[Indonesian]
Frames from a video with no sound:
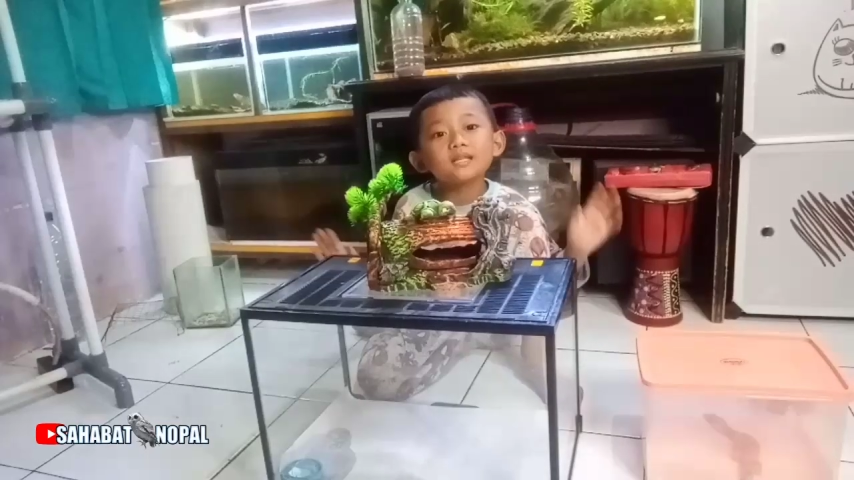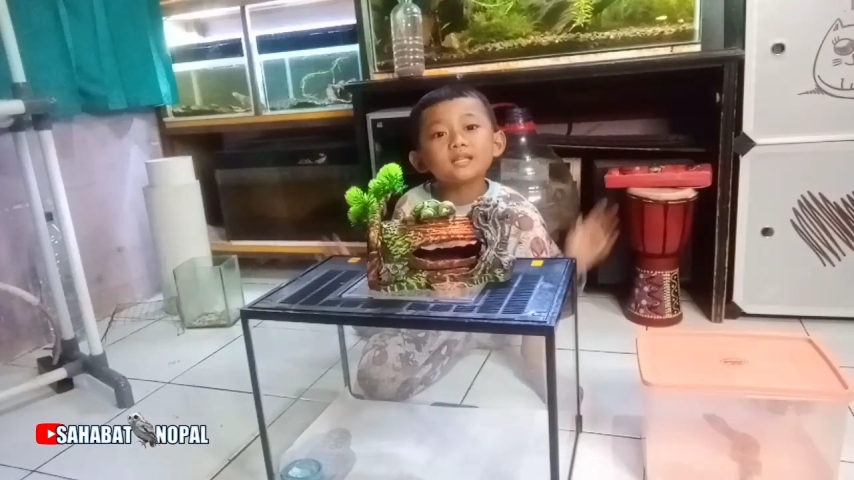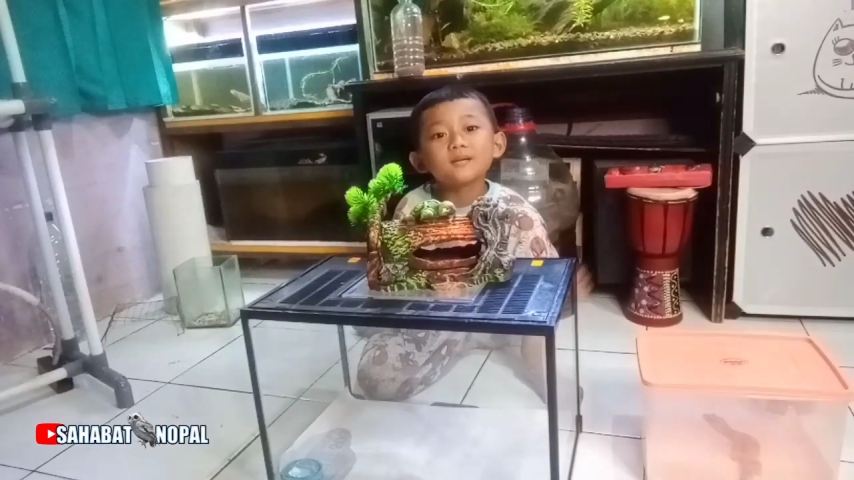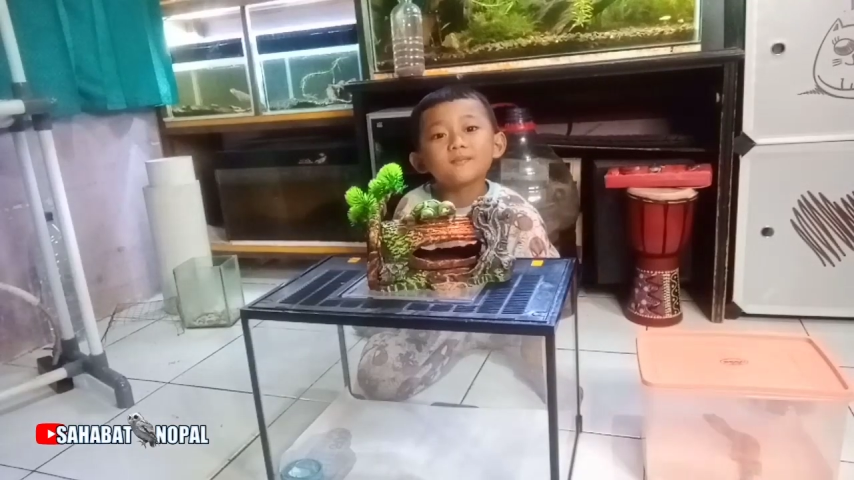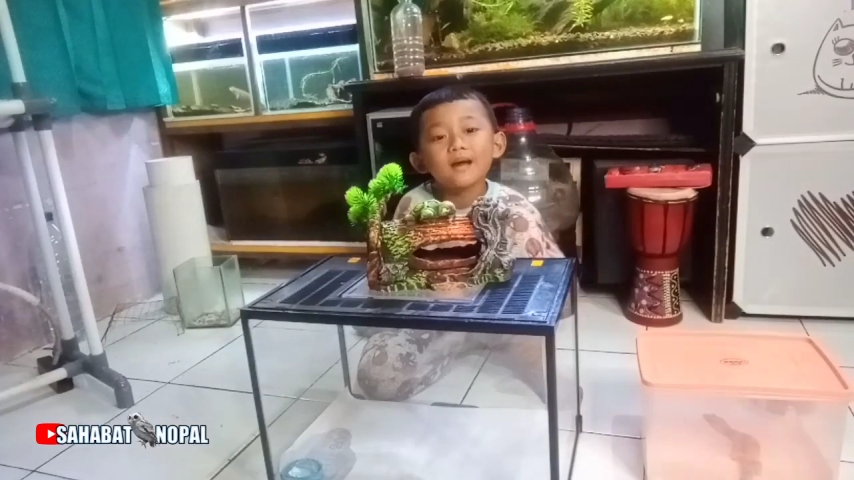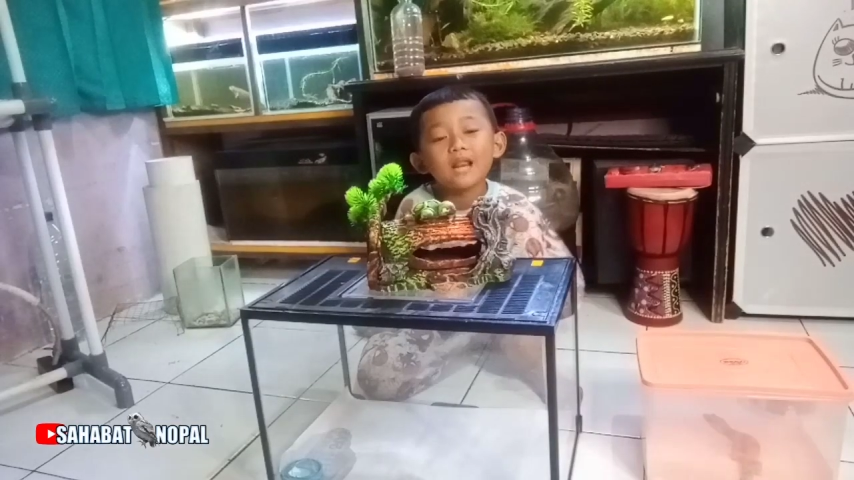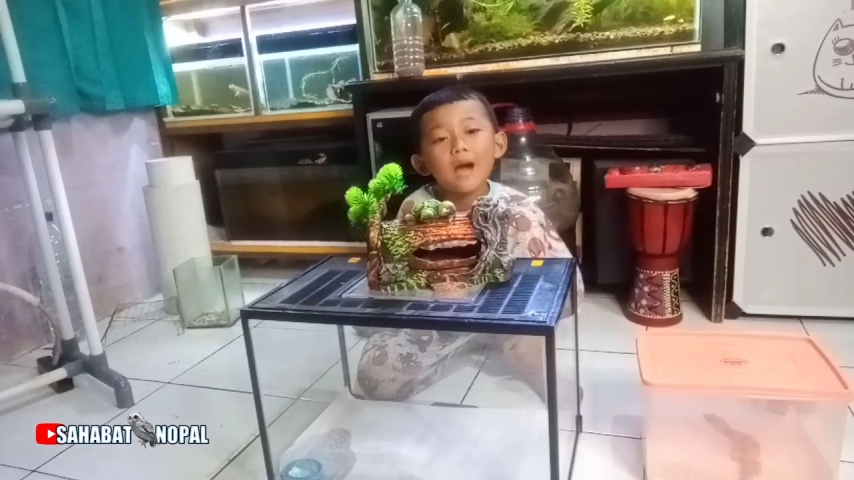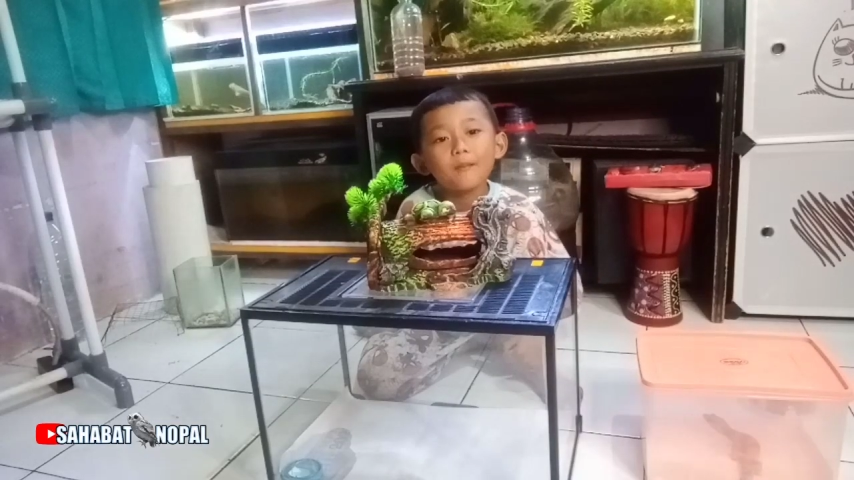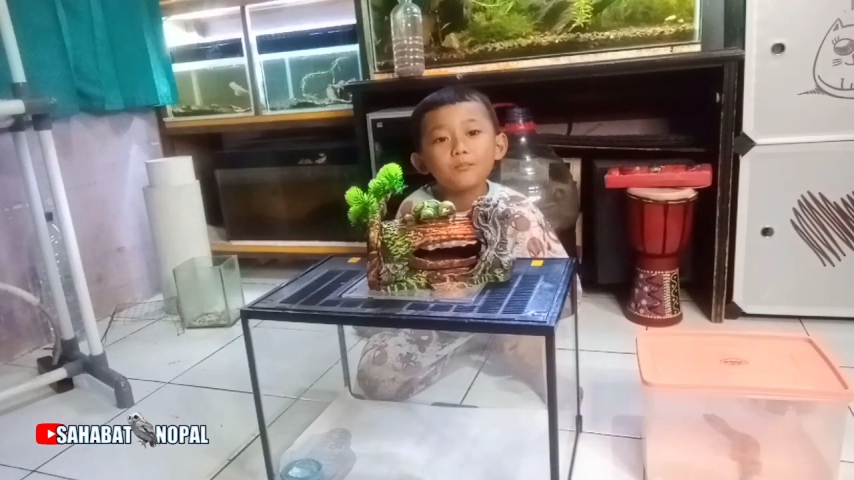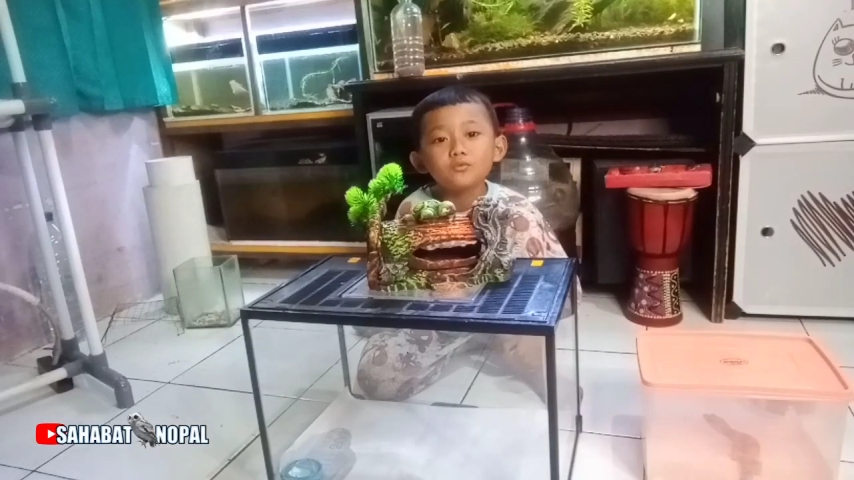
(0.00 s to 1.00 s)

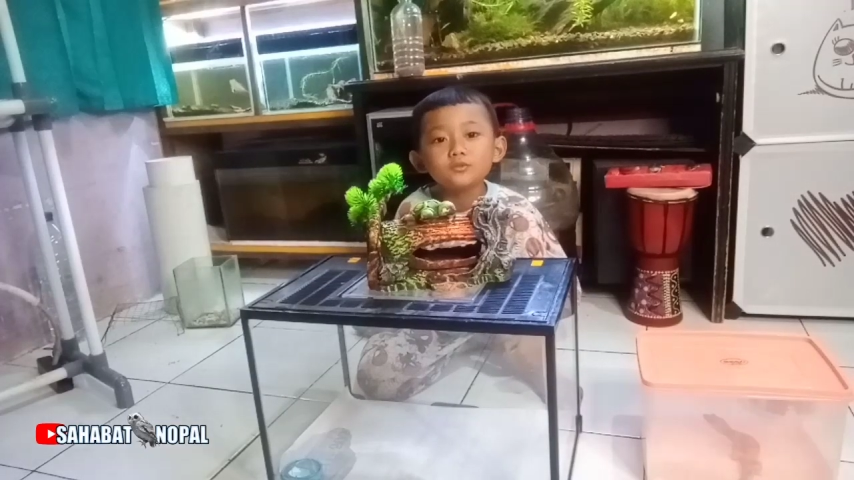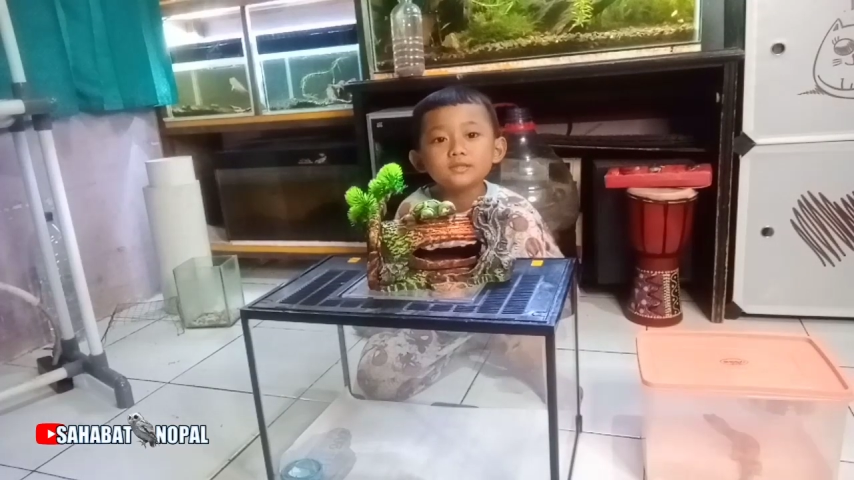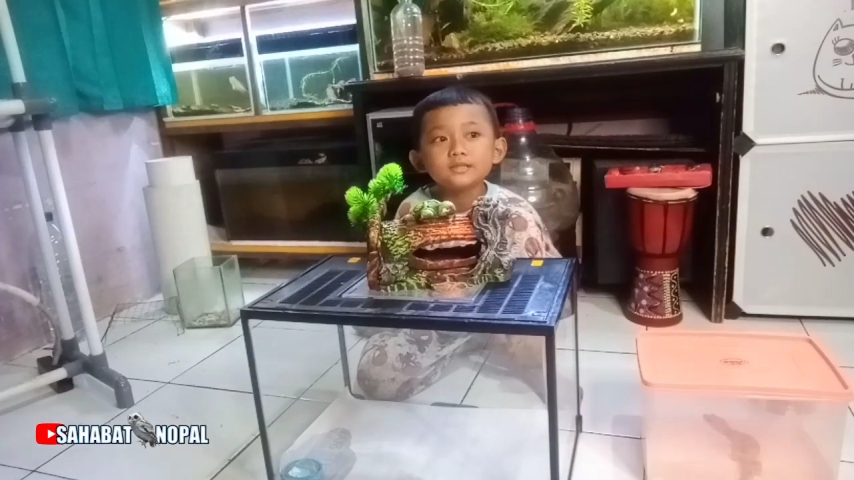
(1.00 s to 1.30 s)
dimanapun